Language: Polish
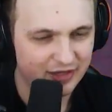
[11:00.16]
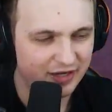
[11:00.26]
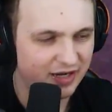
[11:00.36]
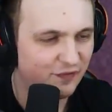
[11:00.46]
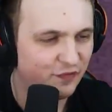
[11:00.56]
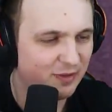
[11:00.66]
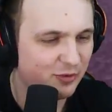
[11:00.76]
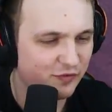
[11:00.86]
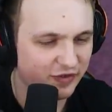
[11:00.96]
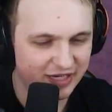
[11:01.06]
Rafa
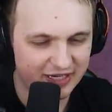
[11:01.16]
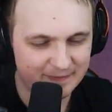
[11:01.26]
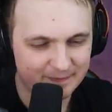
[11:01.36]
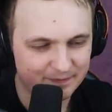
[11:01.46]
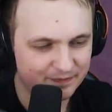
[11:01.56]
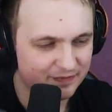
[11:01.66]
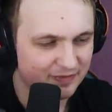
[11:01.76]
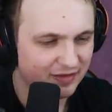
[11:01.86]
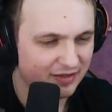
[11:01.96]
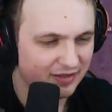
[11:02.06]
mówi...
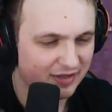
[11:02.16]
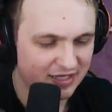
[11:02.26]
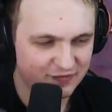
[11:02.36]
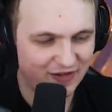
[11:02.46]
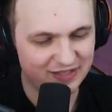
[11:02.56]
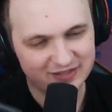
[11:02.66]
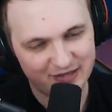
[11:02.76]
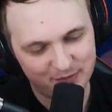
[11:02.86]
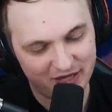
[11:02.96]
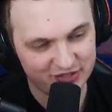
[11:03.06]
Asfalt
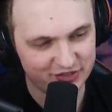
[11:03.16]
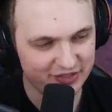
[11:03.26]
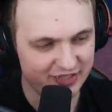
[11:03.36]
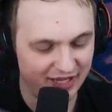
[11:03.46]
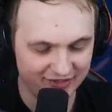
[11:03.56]
nie parzy,